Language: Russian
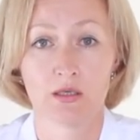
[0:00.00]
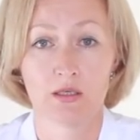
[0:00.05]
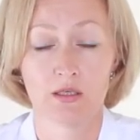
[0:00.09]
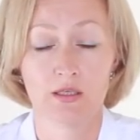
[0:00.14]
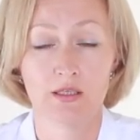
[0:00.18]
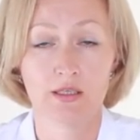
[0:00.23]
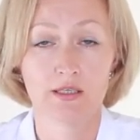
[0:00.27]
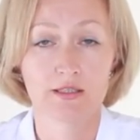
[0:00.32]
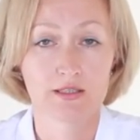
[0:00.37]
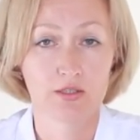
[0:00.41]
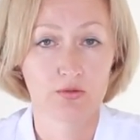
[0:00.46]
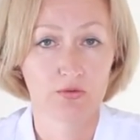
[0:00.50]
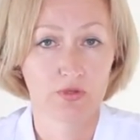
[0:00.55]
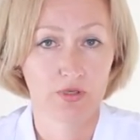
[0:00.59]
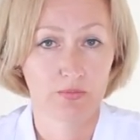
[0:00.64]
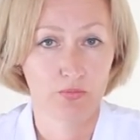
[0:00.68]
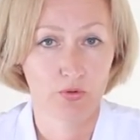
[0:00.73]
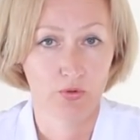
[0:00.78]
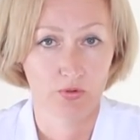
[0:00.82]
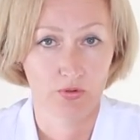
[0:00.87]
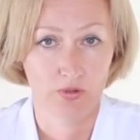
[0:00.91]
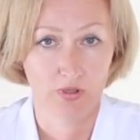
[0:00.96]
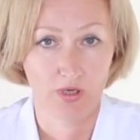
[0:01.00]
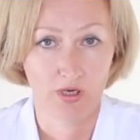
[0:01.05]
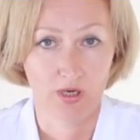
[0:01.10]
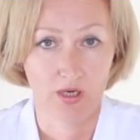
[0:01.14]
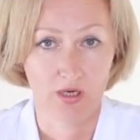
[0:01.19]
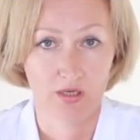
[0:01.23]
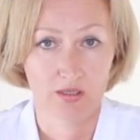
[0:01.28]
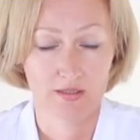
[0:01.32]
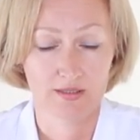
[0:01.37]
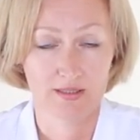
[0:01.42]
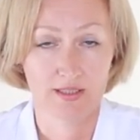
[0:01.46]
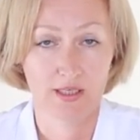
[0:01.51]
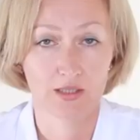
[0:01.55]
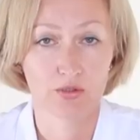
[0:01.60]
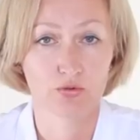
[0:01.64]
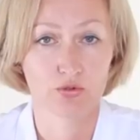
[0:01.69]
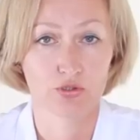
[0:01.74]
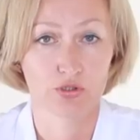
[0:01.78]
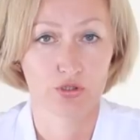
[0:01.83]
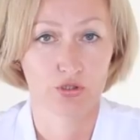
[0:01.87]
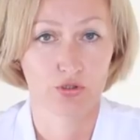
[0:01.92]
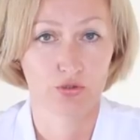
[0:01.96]
Если у ребенка
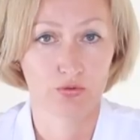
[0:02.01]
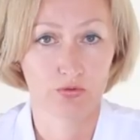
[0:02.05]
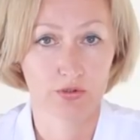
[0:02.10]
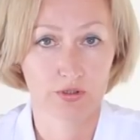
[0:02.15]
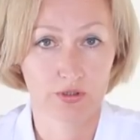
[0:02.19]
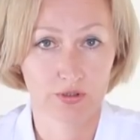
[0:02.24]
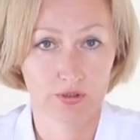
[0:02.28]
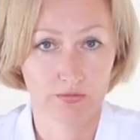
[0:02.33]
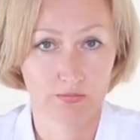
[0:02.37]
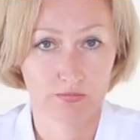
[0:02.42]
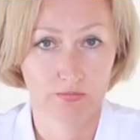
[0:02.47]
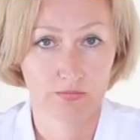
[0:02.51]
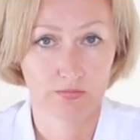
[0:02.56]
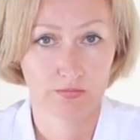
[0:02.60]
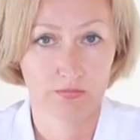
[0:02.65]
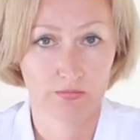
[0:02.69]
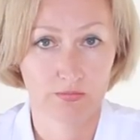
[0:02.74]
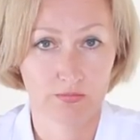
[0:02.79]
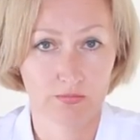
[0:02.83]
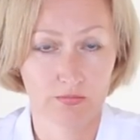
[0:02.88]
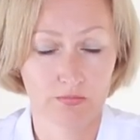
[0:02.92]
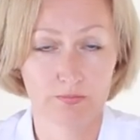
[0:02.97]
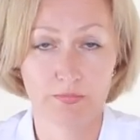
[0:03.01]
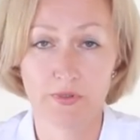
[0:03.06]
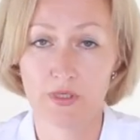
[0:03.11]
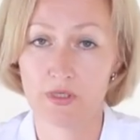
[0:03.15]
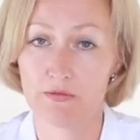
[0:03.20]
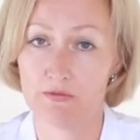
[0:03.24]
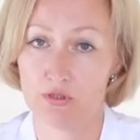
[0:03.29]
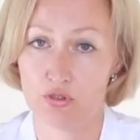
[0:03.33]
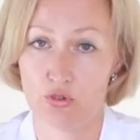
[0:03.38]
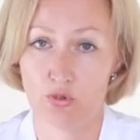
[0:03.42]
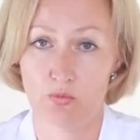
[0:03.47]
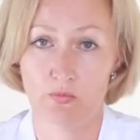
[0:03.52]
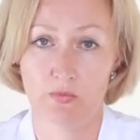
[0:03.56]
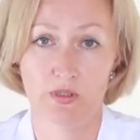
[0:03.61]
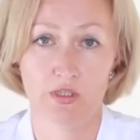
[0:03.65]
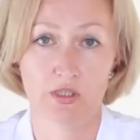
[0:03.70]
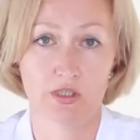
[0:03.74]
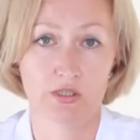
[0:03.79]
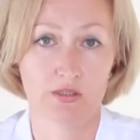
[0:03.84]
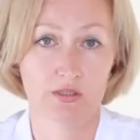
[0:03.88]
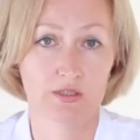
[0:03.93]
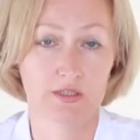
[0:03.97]
заложен нос, первое, что мы
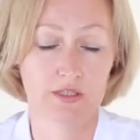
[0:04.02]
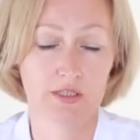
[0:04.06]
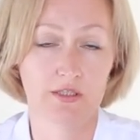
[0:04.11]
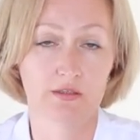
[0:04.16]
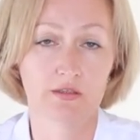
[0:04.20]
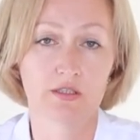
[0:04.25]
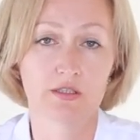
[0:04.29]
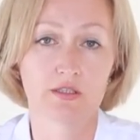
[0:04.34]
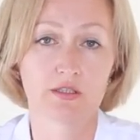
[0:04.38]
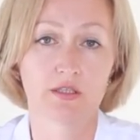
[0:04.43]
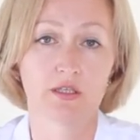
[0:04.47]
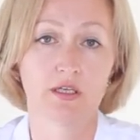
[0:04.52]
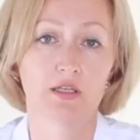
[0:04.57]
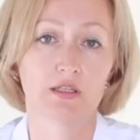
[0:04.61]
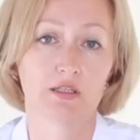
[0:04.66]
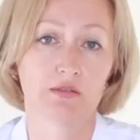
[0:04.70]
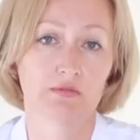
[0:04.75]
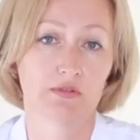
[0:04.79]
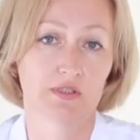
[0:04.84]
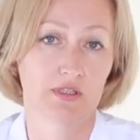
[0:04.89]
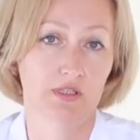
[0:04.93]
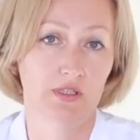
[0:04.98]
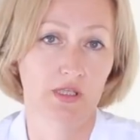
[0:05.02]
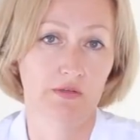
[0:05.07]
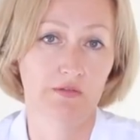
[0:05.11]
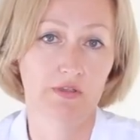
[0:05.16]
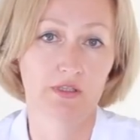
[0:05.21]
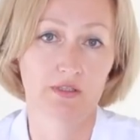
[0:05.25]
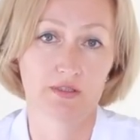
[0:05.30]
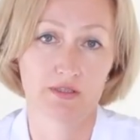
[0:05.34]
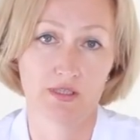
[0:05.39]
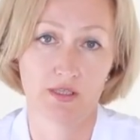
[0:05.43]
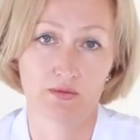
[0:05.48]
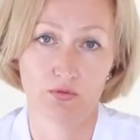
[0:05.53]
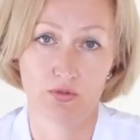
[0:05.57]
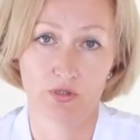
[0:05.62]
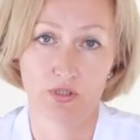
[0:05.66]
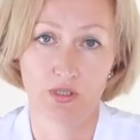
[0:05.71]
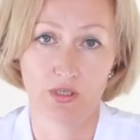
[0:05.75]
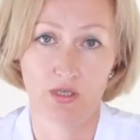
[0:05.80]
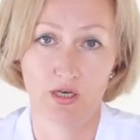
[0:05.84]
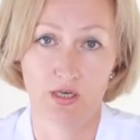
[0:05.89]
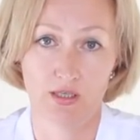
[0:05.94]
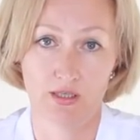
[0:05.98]
должны сделать, это восстановить носовое
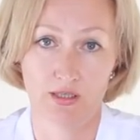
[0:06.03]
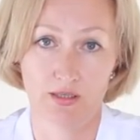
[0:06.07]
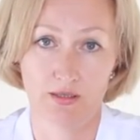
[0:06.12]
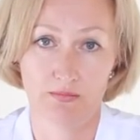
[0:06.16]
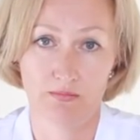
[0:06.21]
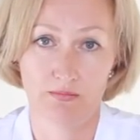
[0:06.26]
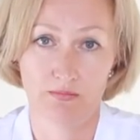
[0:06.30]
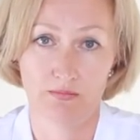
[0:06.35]
дыхание.